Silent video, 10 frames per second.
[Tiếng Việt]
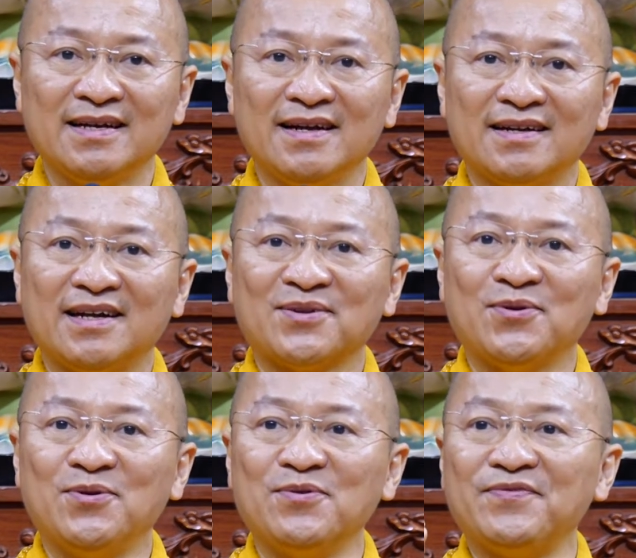là
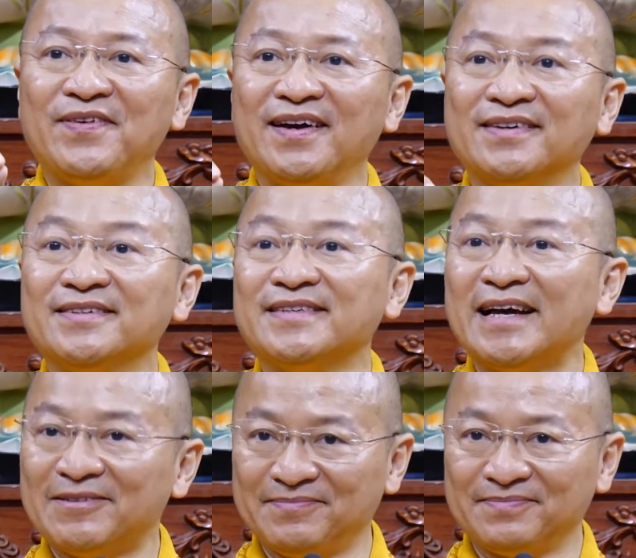thuộc về người
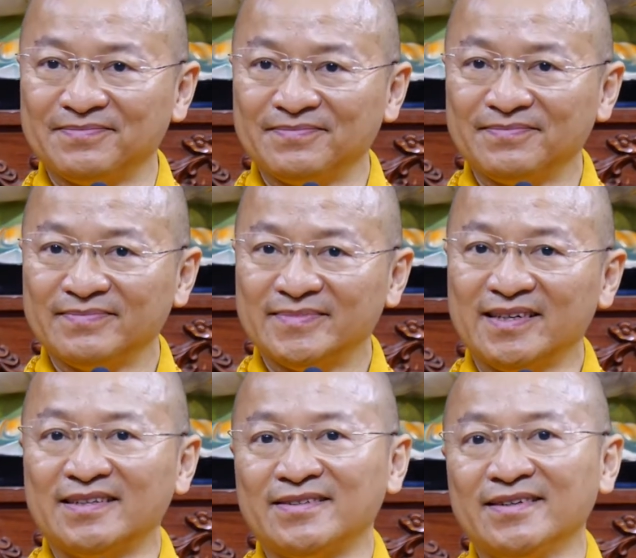chết,
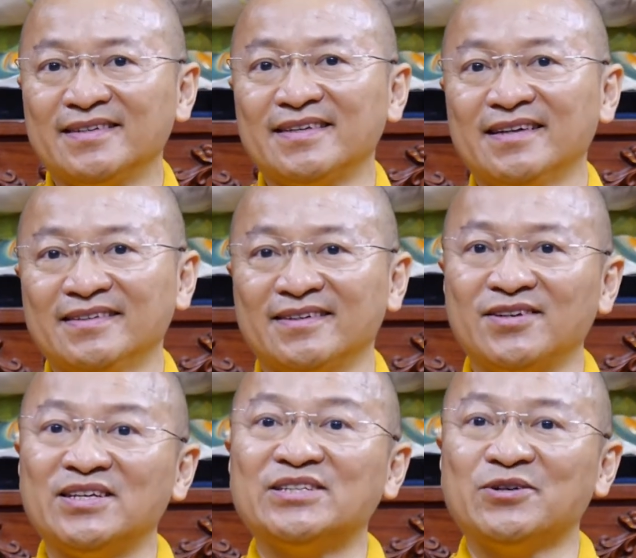tức là trước khi chết thì người
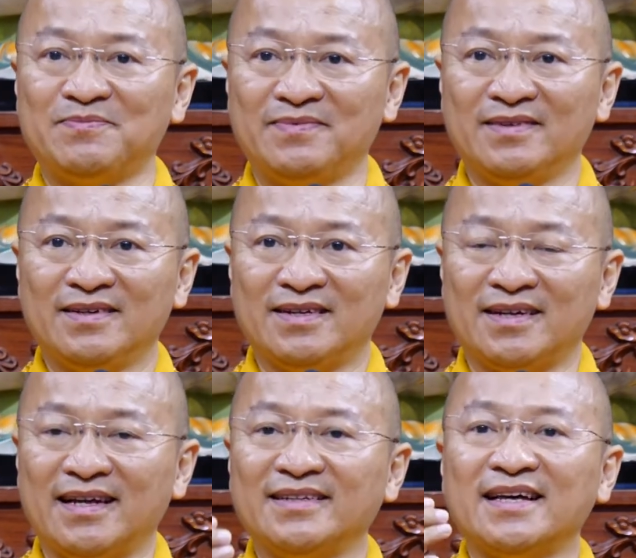đó di chúc
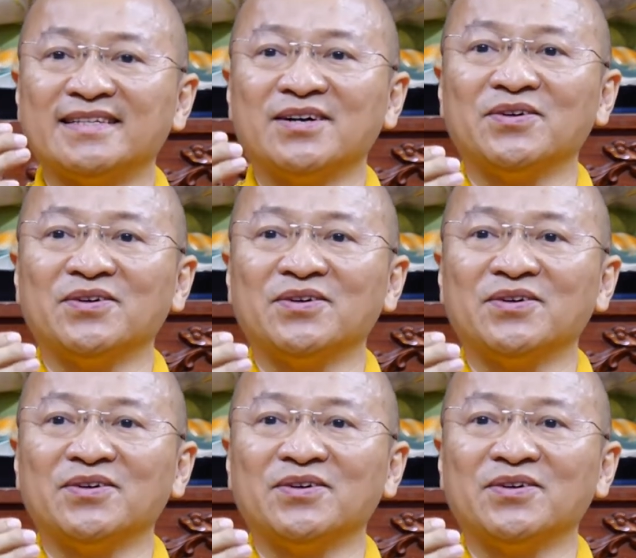là lấy tài sản của